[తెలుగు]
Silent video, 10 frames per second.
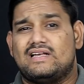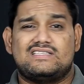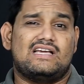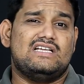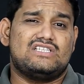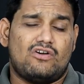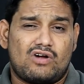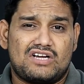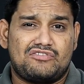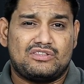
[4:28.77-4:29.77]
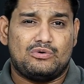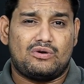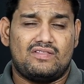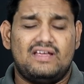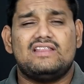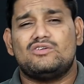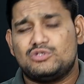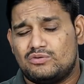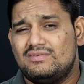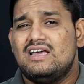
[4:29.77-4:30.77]
ప్రైస్ తగ్గించే అవకాశం అయితే ఉంటుంది ఇది
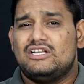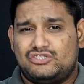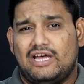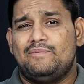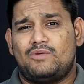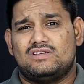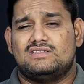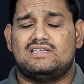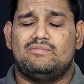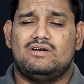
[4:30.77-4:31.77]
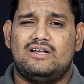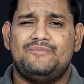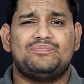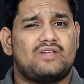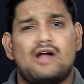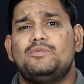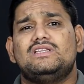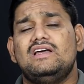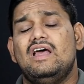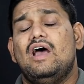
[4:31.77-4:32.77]
కొంచెం చైన్ ప్రాసెస్ అనమాట
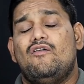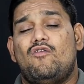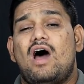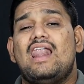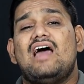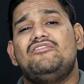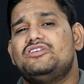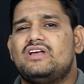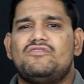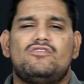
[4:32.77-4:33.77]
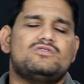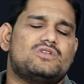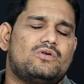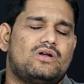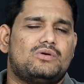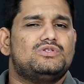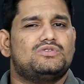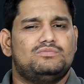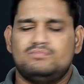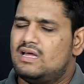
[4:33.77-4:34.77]
కాకపోతే వాళ్ళ అఫీషియల్ ఫోన్స్లో కూడా
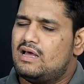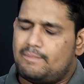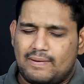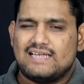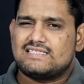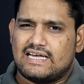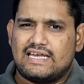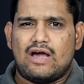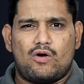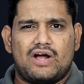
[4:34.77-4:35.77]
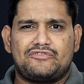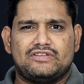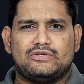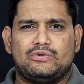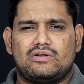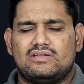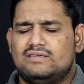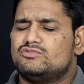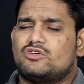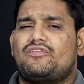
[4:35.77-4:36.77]
కొంచెం ప్రైస్ తగ్గే అవకాశం అయితే ఉంటుంది
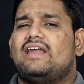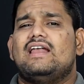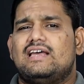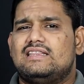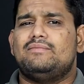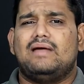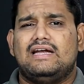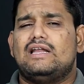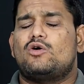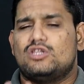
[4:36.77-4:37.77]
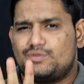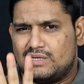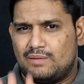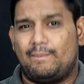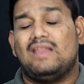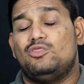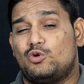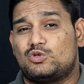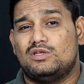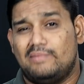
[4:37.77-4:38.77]
సో ఫైనల్గా అయితే మన ఇండియాలో కొంతమందికి పని
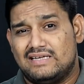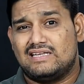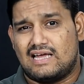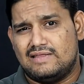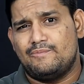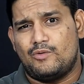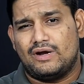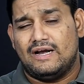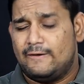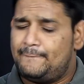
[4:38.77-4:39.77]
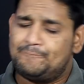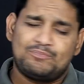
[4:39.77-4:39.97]
దొరుకుతుంది మేజర్గా అది ఇంపార్టెంట్